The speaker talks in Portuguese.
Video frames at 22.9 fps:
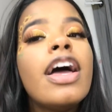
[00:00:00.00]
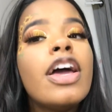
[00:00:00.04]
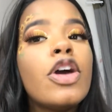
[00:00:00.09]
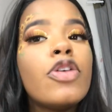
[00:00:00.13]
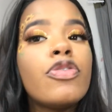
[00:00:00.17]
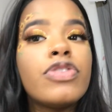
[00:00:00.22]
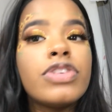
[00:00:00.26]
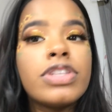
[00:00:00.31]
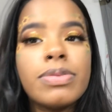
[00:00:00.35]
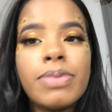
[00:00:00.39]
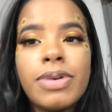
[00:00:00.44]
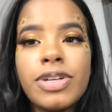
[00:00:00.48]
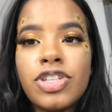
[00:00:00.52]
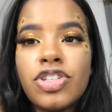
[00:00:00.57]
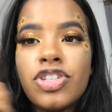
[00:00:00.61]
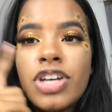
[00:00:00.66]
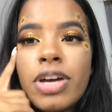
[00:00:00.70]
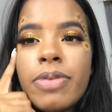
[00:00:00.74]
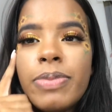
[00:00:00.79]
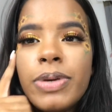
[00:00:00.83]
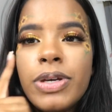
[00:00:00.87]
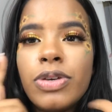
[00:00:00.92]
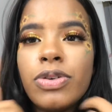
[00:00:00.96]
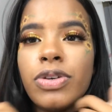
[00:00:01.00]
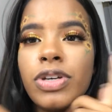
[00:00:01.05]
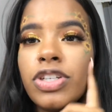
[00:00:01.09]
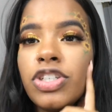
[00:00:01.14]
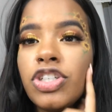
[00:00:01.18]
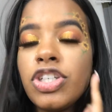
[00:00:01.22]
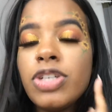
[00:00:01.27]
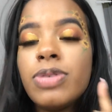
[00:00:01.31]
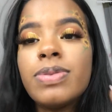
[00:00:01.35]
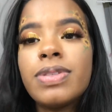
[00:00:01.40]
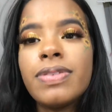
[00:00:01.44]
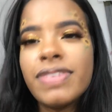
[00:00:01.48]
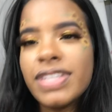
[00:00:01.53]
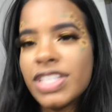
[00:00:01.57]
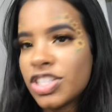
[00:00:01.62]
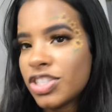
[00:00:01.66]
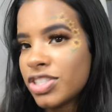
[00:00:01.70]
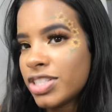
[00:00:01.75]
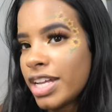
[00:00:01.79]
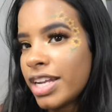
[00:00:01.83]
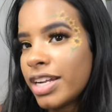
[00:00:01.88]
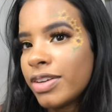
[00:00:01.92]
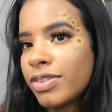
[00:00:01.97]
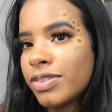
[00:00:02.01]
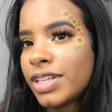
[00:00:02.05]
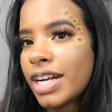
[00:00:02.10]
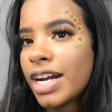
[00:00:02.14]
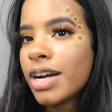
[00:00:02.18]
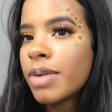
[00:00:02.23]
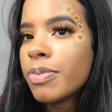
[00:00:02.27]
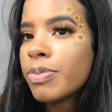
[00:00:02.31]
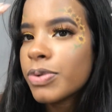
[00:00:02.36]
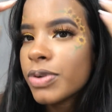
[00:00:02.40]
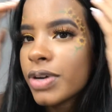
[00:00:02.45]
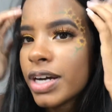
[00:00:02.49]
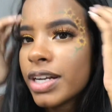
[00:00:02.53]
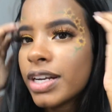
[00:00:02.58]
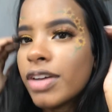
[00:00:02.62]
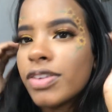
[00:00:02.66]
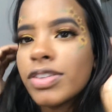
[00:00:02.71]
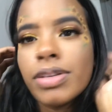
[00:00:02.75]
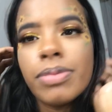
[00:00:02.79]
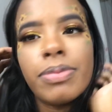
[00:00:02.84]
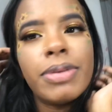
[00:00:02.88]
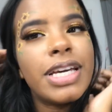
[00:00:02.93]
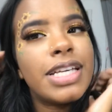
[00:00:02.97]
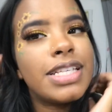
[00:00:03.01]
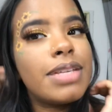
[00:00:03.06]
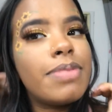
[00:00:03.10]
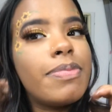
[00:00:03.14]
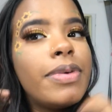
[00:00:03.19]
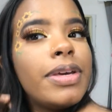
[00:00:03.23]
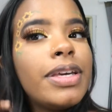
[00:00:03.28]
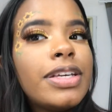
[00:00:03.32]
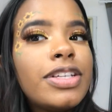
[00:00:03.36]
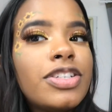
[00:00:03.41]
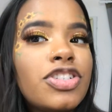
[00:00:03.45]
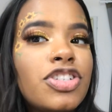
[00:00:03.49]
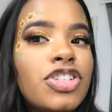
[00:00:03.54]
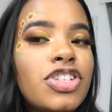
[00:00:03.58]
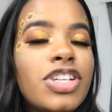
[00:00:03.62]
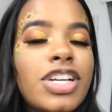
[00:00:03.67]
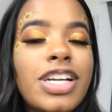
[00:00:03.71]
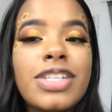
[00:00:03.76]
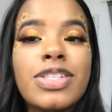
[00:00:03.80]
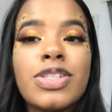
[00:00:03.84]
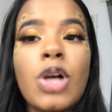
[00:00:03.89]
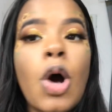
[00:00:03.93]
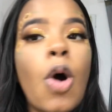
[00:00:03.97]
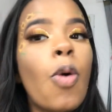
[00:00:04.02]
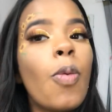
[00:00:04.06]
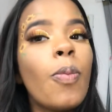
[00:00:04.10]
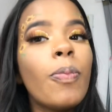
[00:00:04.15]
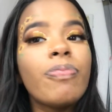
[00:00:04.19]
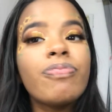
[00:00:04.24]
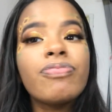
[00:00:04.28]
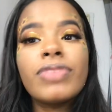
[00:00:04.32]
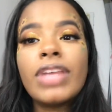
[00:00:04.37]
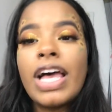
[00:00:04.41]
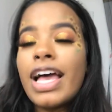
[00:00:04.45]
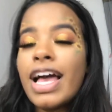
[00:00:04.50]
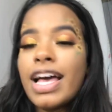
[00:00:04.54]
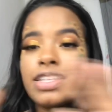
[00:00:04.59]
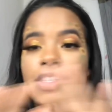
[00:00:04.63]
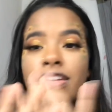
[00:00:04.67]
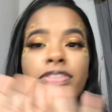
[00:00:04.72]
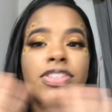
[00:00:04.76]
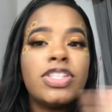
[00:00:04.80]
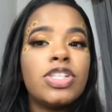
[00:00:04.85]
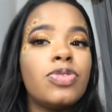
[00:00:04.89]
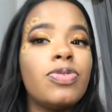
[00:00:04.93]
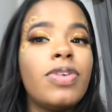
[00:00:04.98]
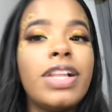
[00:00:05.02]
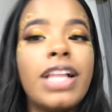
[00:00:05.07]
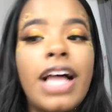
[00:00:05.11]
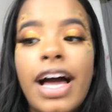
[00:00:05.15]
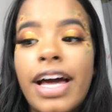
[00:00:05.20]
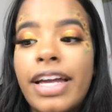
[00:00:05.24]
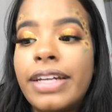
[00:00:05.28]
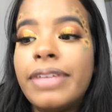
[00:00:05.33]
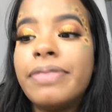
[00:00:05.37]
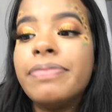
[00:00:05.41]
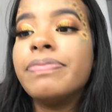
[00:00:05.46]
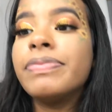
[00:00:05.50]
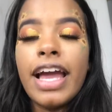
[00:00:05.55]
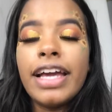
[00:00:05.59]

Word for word: Eu fiz uma de diabinho e anjinho. Se vocês quiserem que eu traga pro canal também essa make de girassol, é só vocês falarem.